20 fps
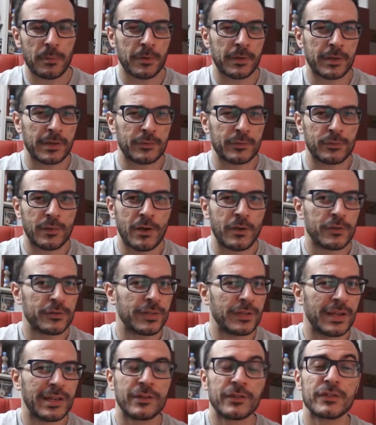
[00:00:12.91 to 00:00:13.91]
porque es una
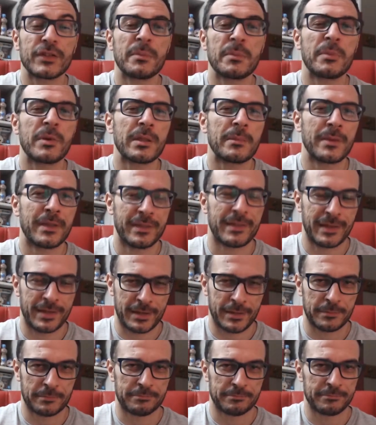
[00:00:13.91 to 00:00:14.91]
cosa que no se puede medir.